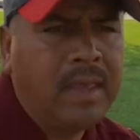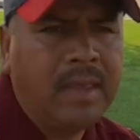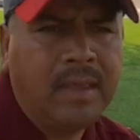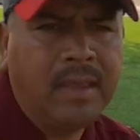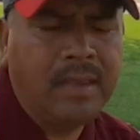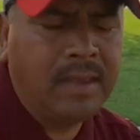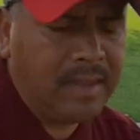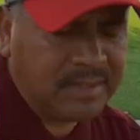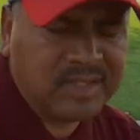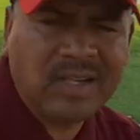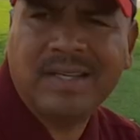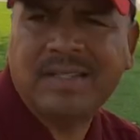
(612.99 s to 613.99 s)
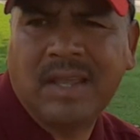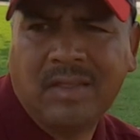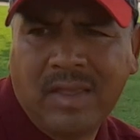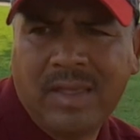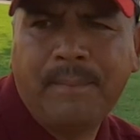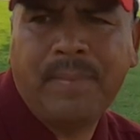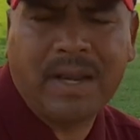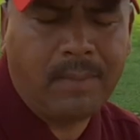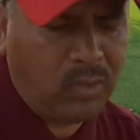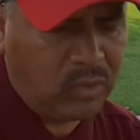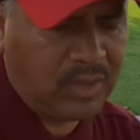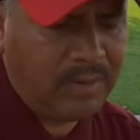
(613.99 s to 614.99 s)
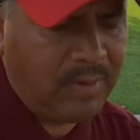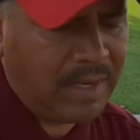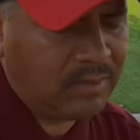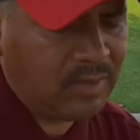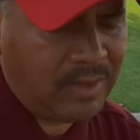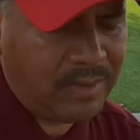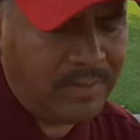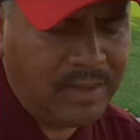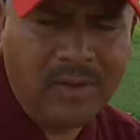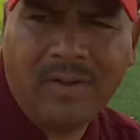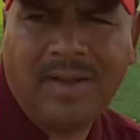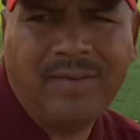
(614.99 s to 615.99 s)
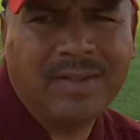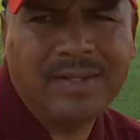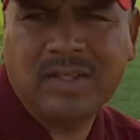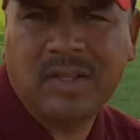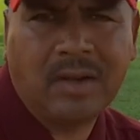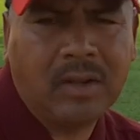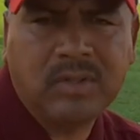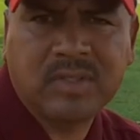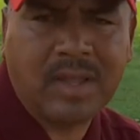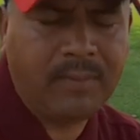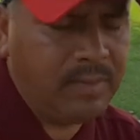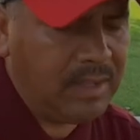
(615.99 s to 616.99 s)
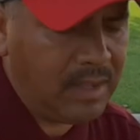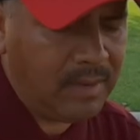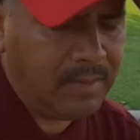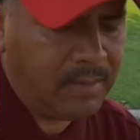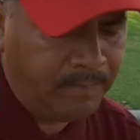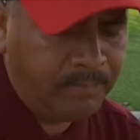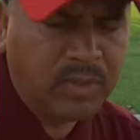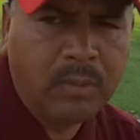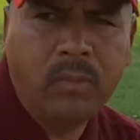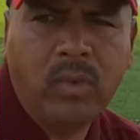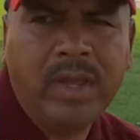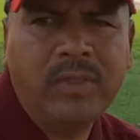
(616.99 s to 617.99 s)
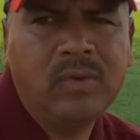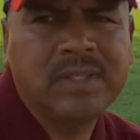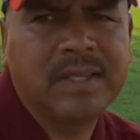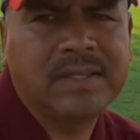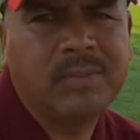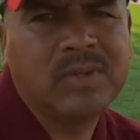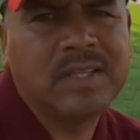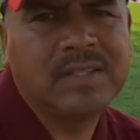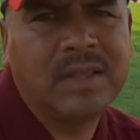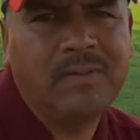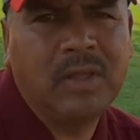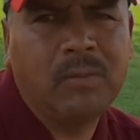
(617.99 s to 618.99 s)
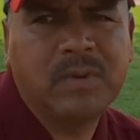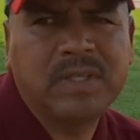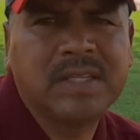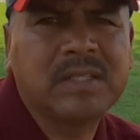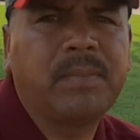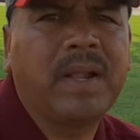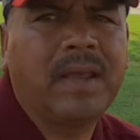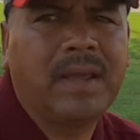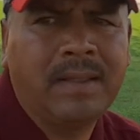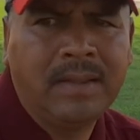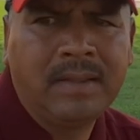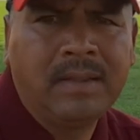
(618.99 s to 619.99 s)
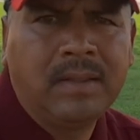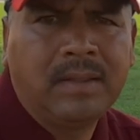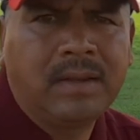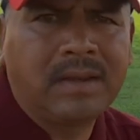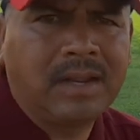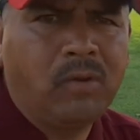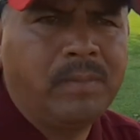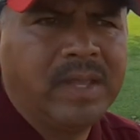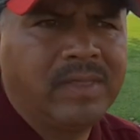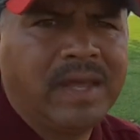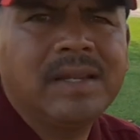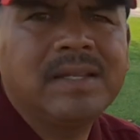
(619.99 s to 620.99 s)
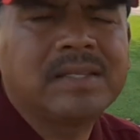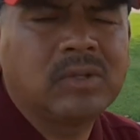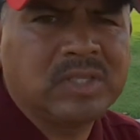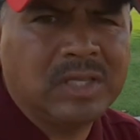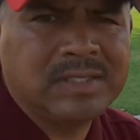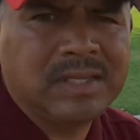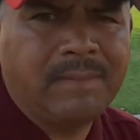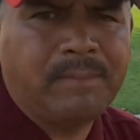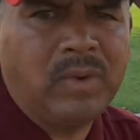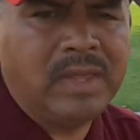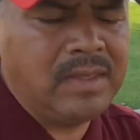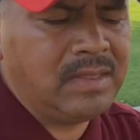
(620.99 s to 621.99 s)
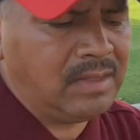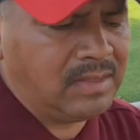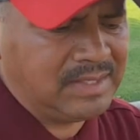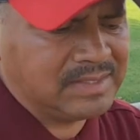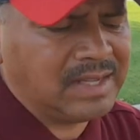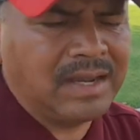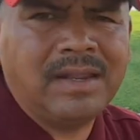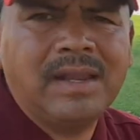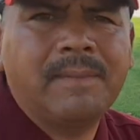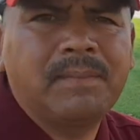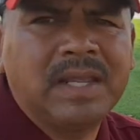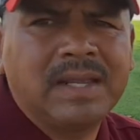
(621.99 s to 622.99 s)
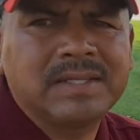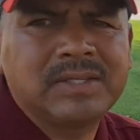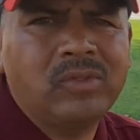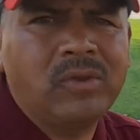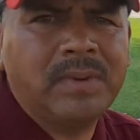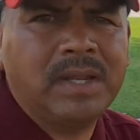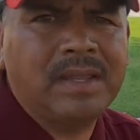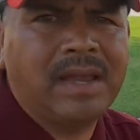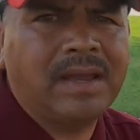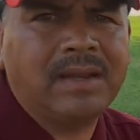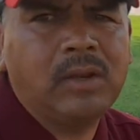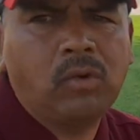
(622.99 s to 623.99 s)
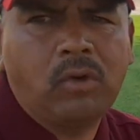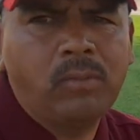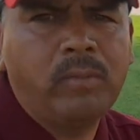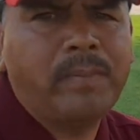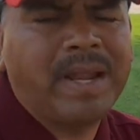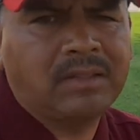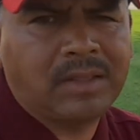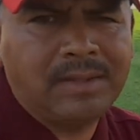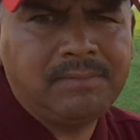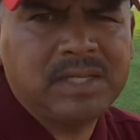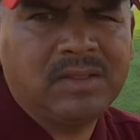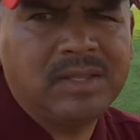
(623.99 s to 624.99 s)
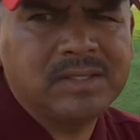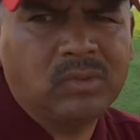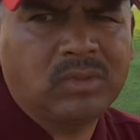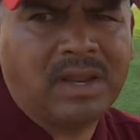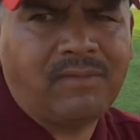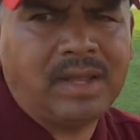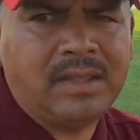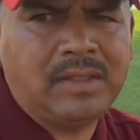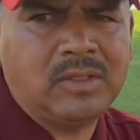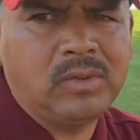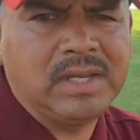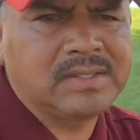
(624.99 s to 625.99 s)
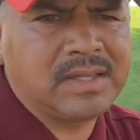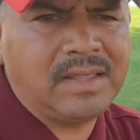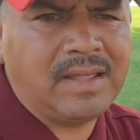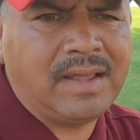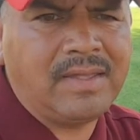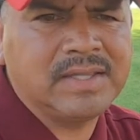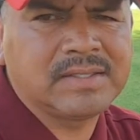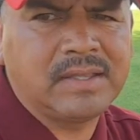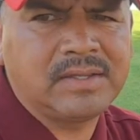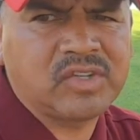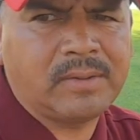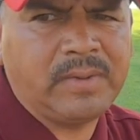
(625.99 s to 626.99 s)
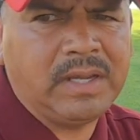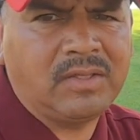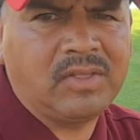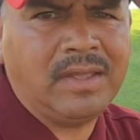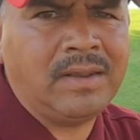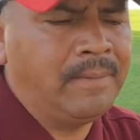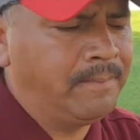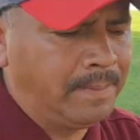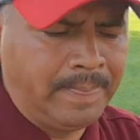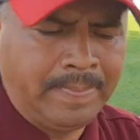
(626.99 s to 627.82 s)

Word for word: eh, extras que te dan para motivarte. Y yo la verdad este trabajo está bien bueno y si hacemos este video pues es para recomendarles a ustedes que pueden, descarguen la aplicación, hombre, y agárrenlo como un part-time si tienen su trabajito y les queda ganas de chapiretear,